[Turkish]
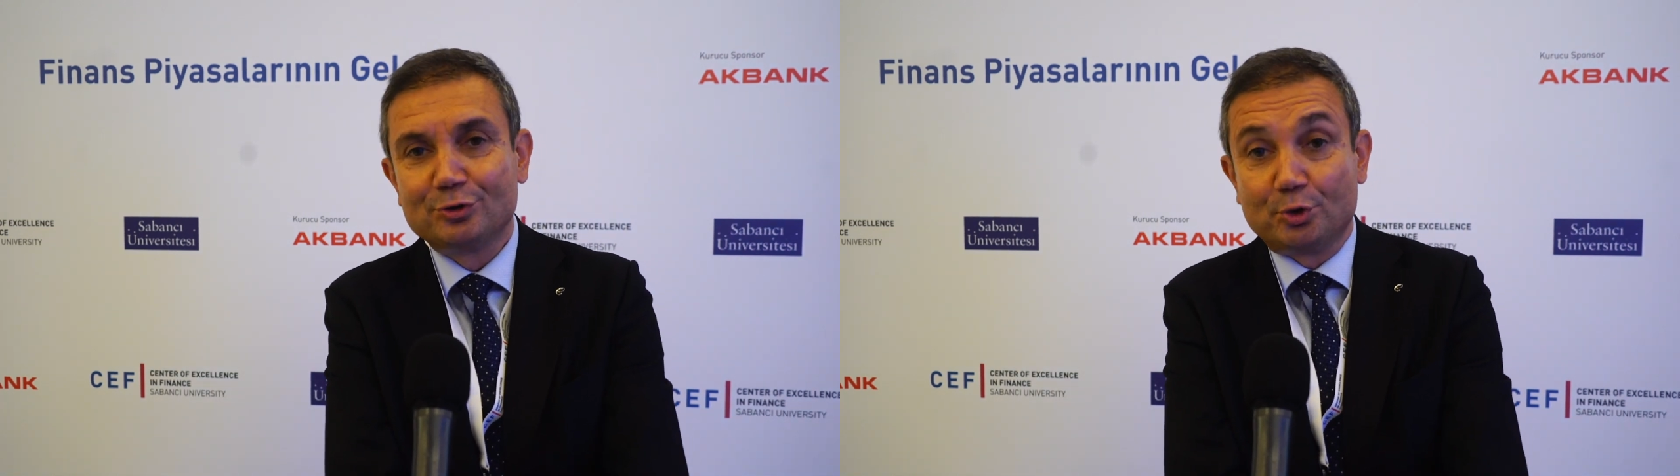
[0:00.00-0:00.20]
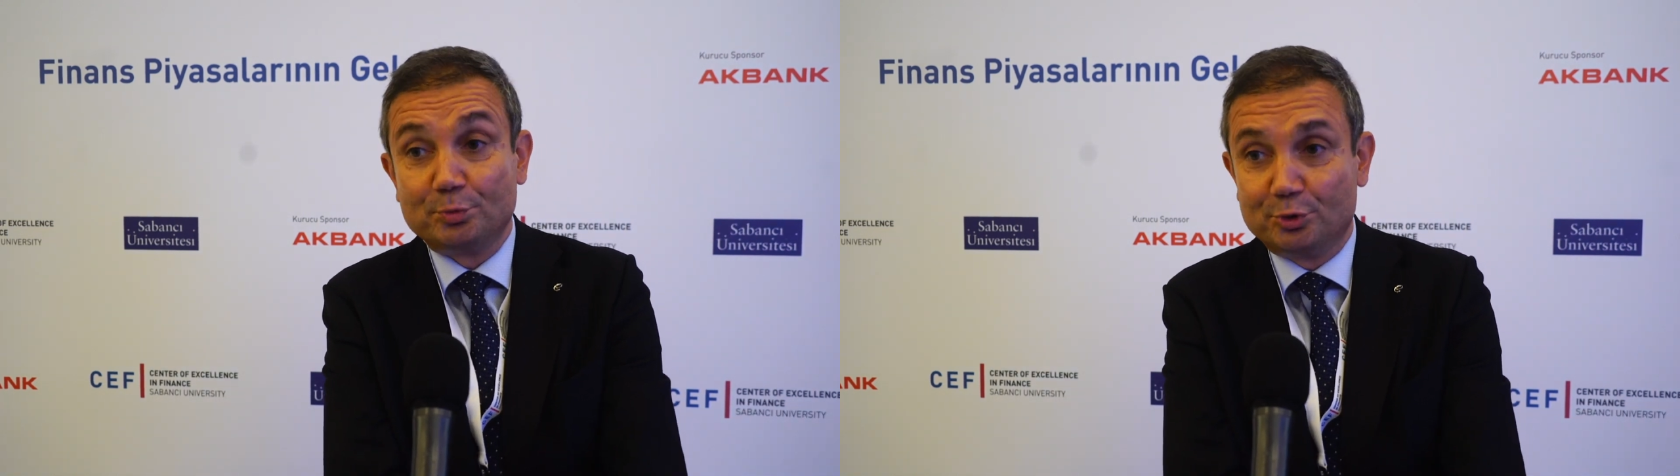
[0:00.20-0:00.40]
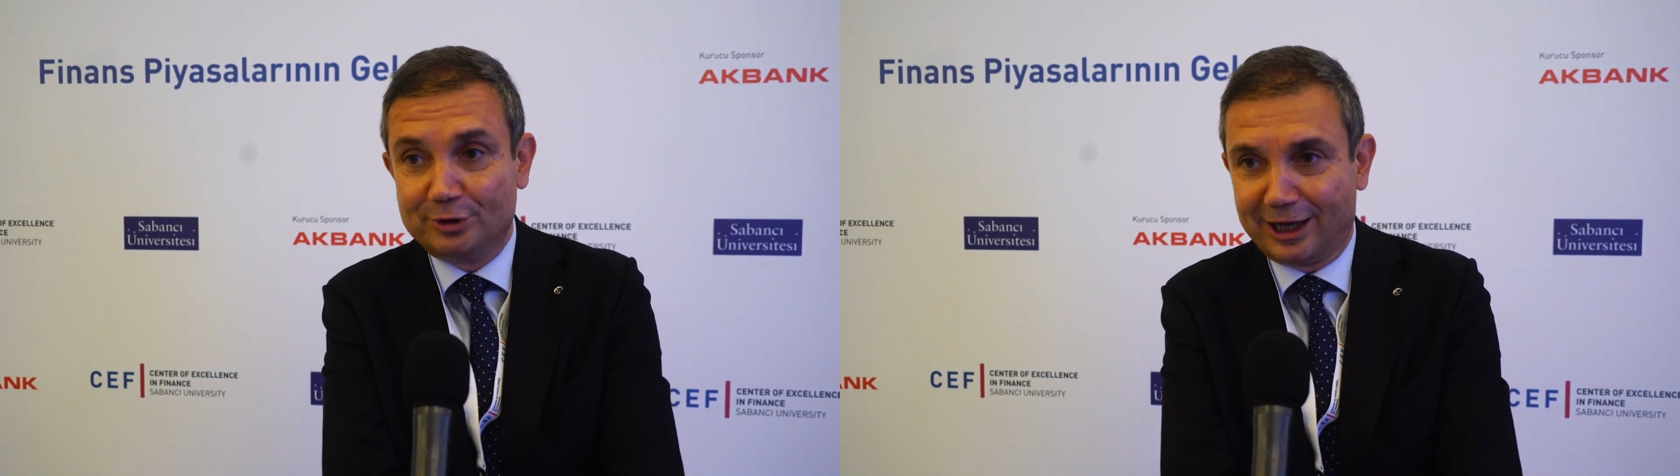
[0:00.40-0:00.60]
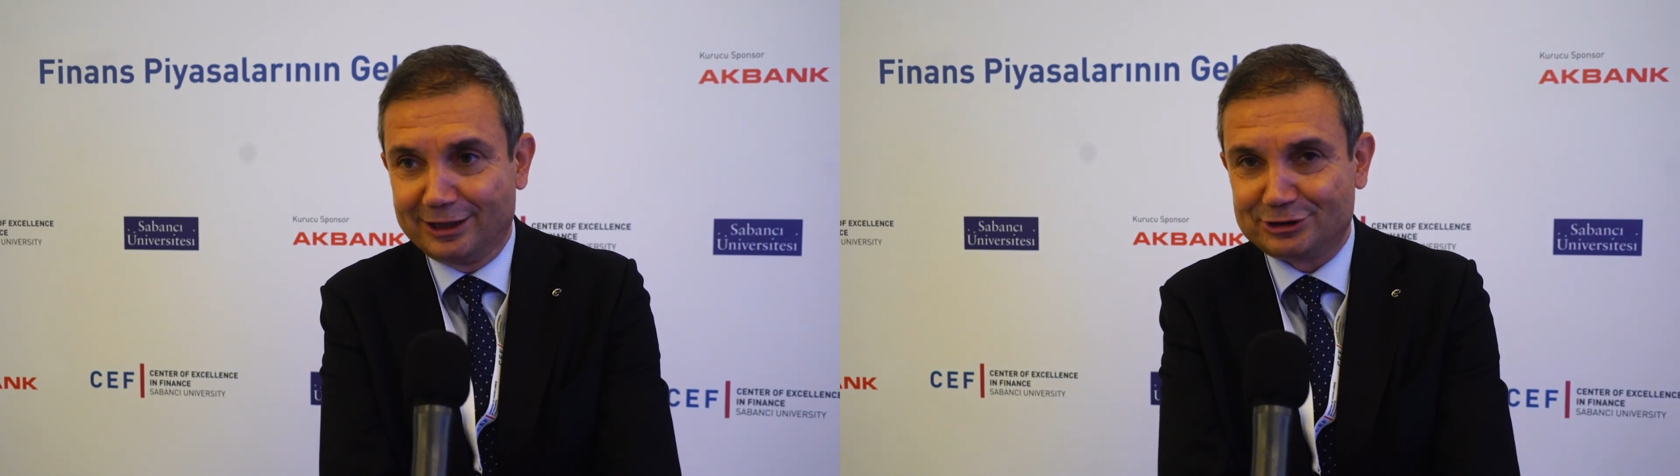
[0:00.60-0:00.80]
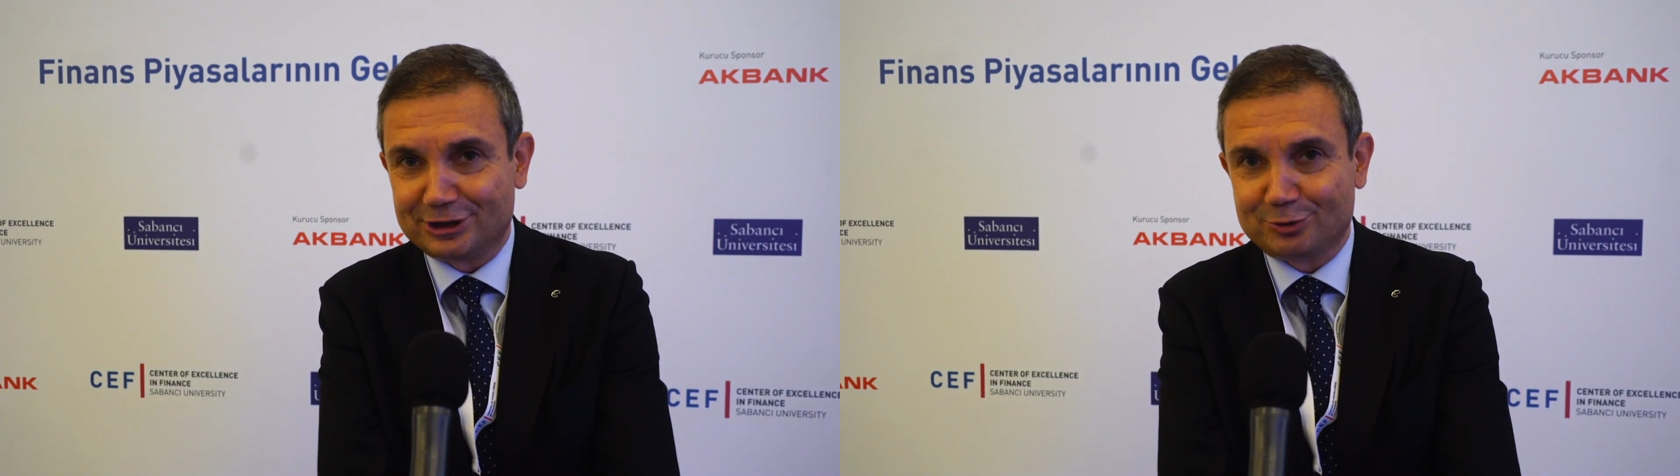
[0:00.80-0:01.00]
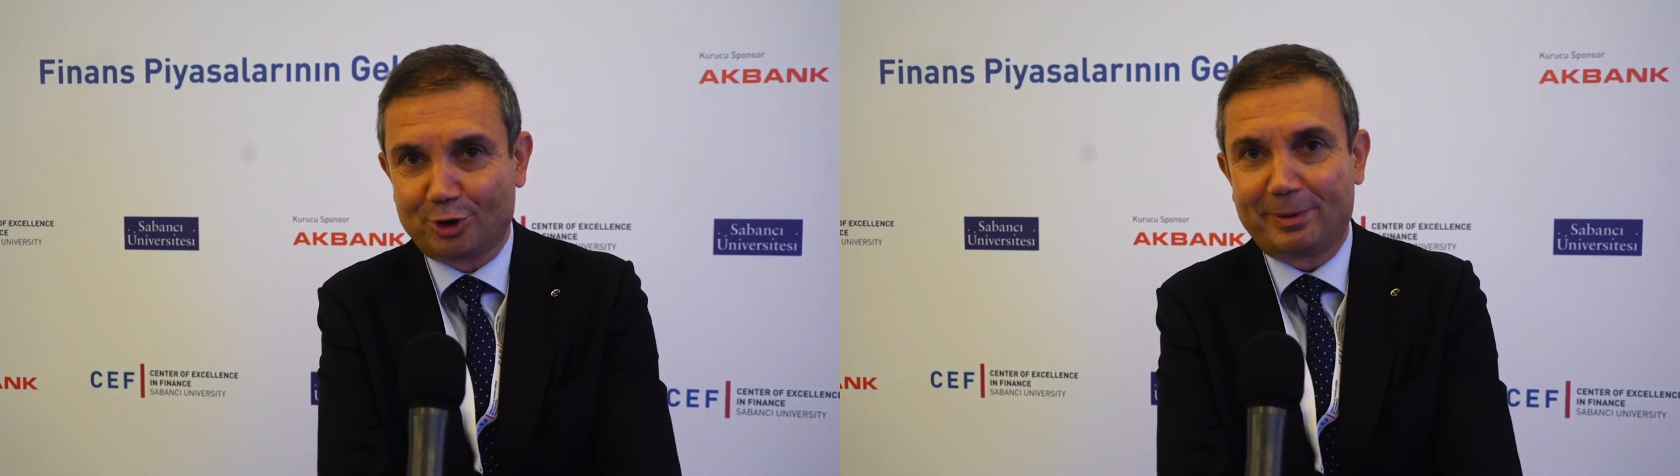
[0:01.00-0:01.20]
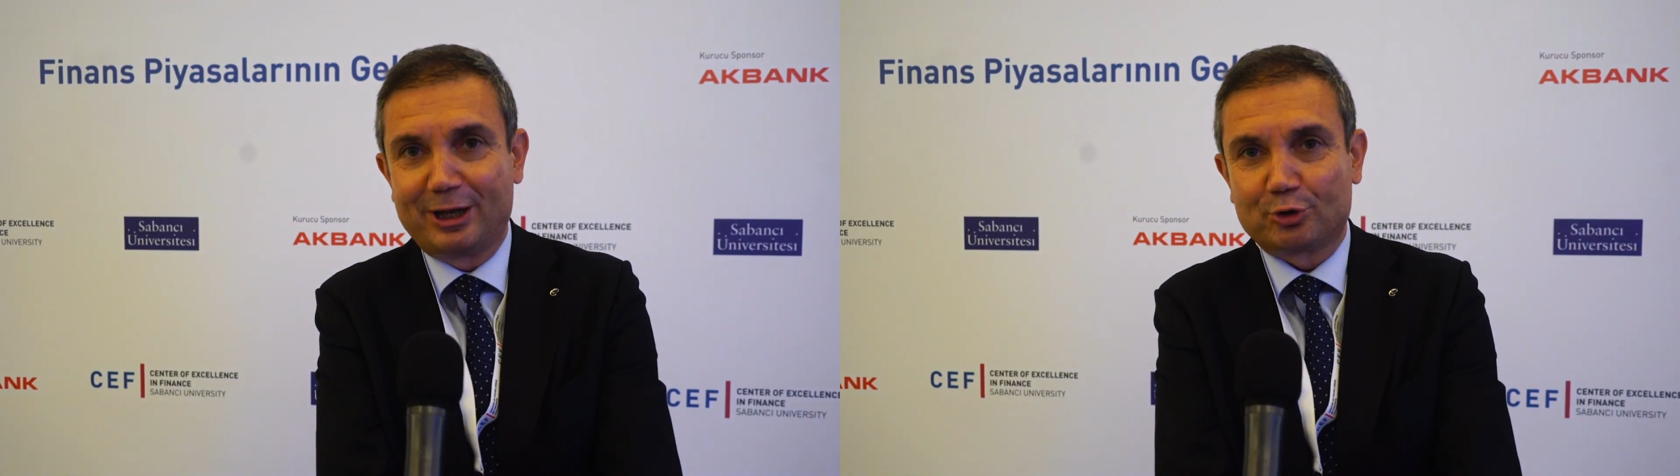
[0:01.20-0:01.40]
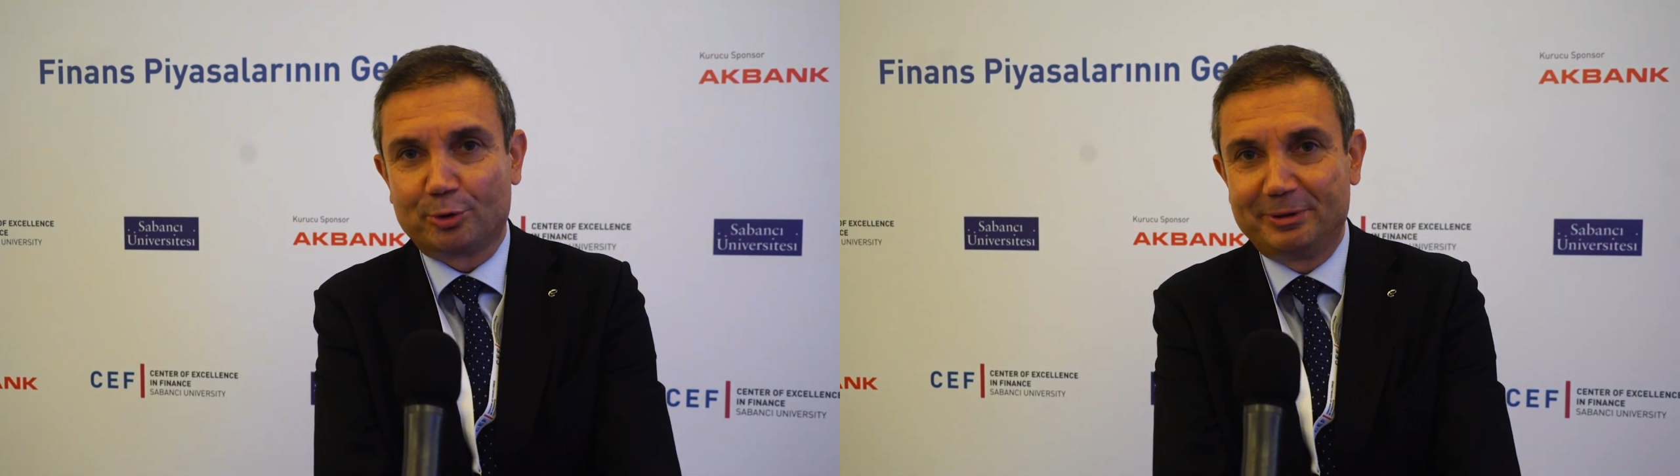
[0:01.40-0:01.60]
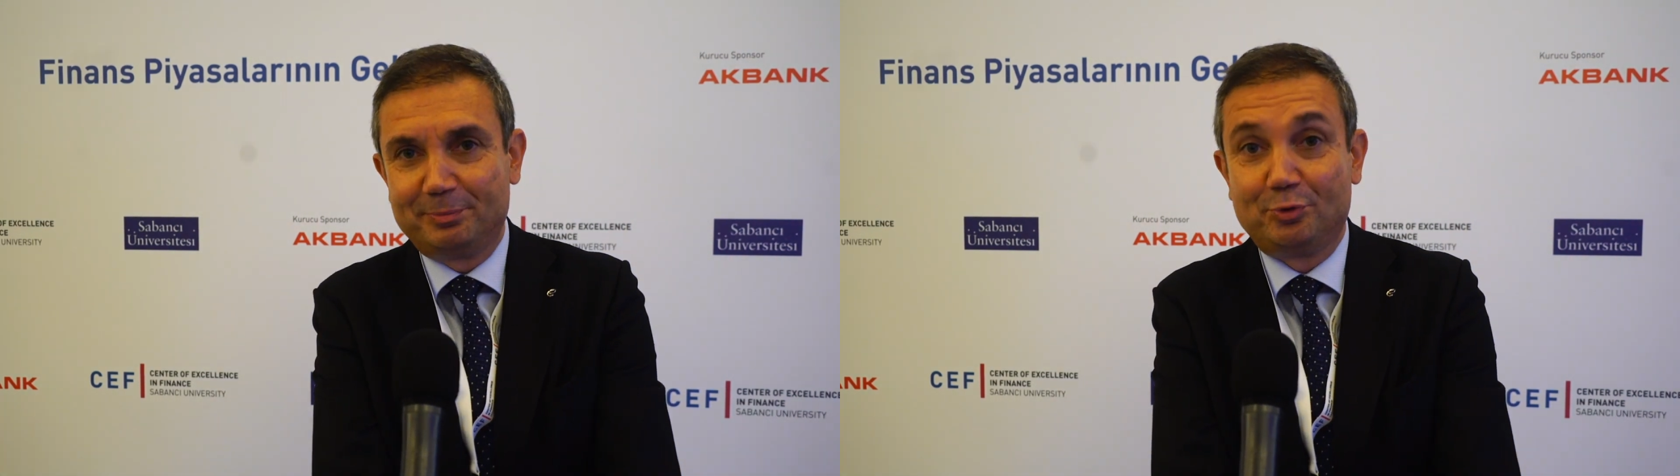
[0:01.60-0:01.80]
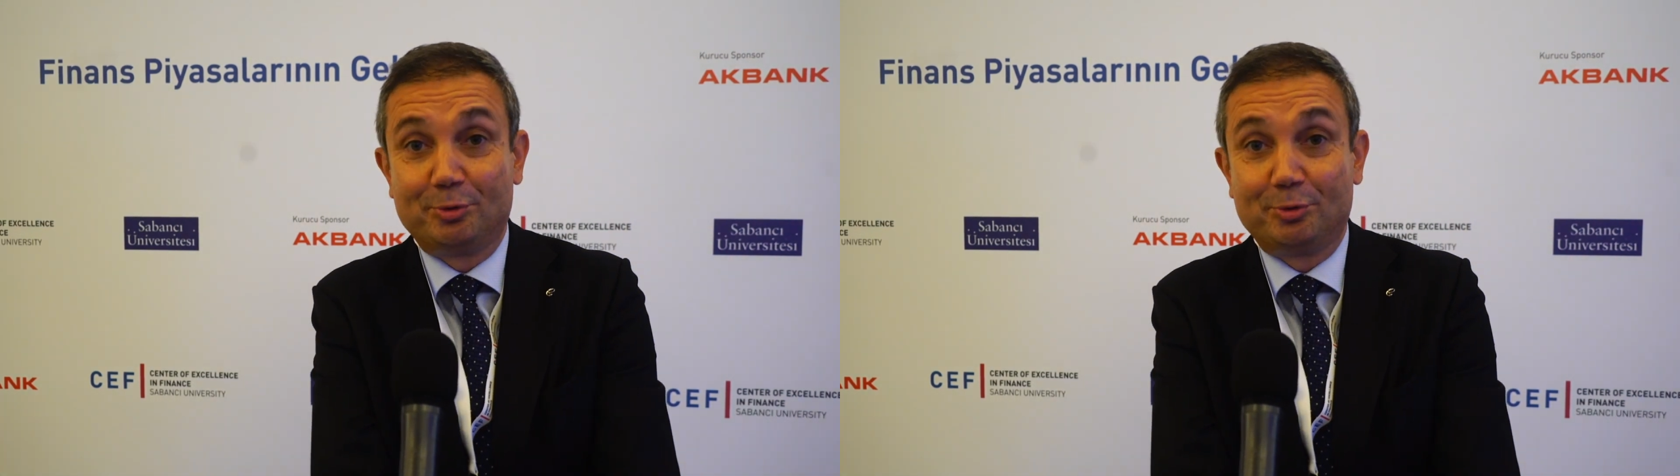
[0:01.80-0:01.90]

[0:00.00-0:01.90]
tüm dünya için global ekonominin